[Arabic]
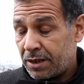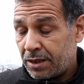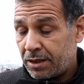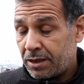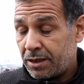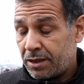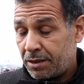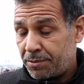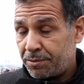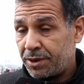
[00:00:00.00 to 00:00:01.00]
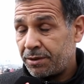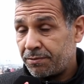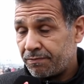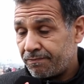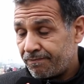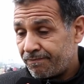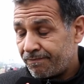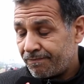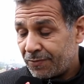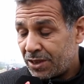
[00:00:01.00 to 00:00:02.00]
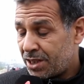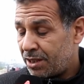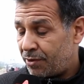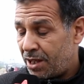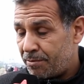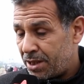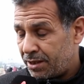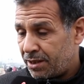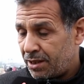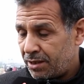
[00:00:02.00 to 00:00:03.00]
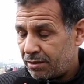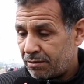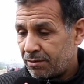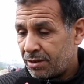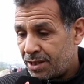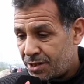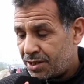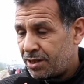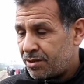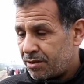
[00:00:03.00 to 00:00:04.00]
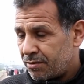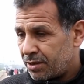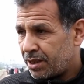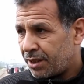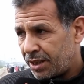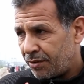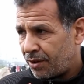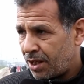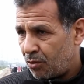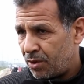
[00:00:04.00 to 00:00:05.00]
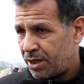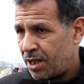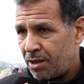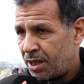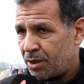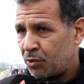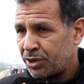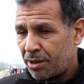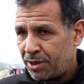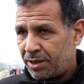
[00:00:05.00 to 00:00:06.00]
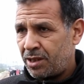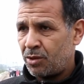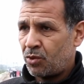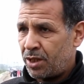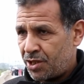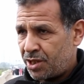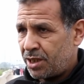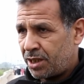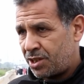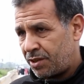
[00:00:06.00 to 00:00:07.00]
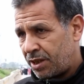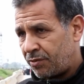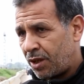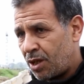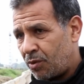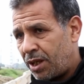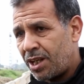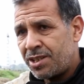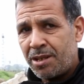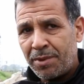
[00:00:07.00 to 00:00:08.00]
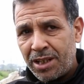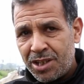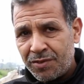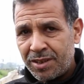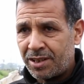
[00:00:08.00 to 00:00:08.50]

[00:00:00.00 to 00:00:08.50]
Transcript: آه حبيبي كنت انا في العمل ديالي جيت كنريح في القهوه انا هذا هو الطبيعي ديالي كل عشيه كنجي نريح في القهوه لحقاش هنا ما كاينش فين